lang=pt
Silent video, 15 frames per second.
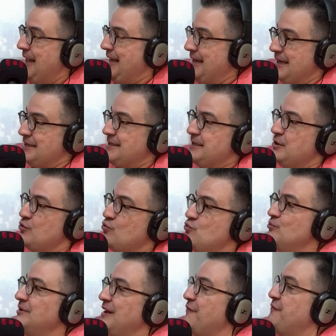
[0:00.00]
Na
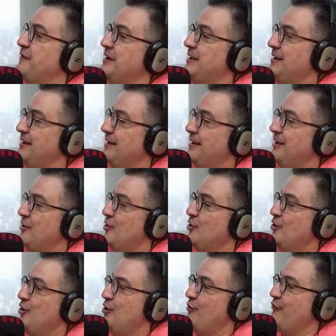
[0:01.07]
segunda-feira
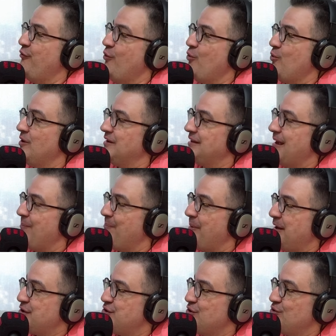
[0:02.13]
eu vou contar a
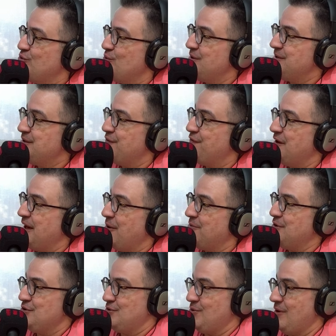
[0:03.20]
parte 2 e final
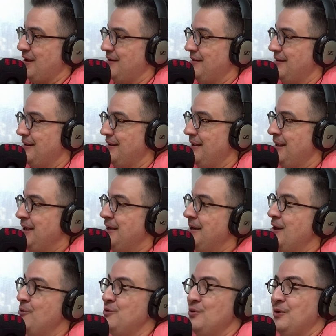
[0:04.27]
da história.
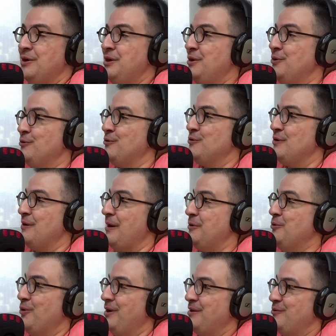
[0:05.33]
Não, Ione, eu, a
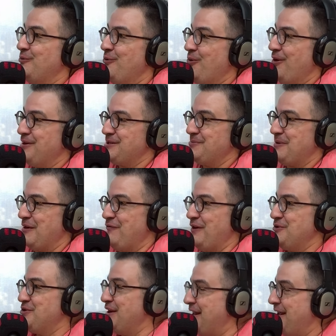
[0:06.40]
Ione não gosta porque ela fala,
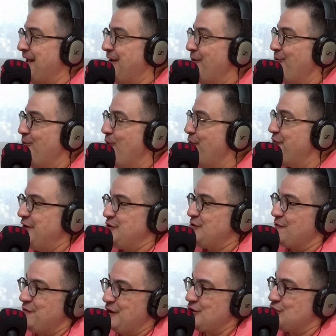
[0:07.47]
Gerê, o ouvinte
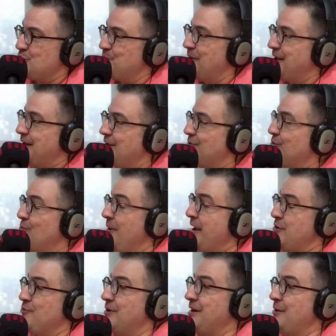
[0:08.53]
fica esperando. Não é,
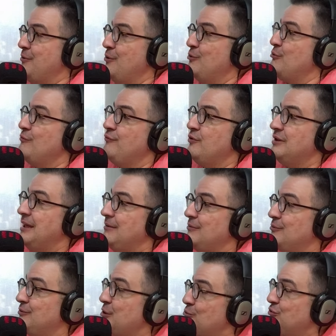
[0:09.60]
Ione, eu, eu não vou dar,
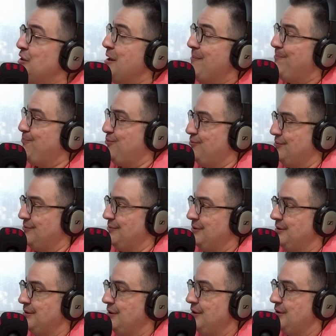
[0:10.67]
não tenho tempo
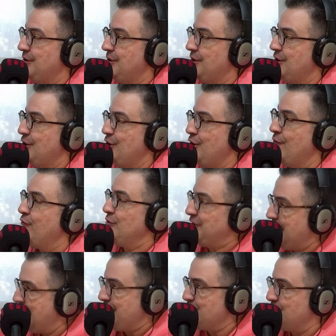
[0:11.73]
eu vou
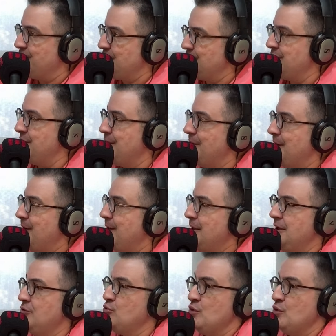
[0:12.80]
ter que dividir em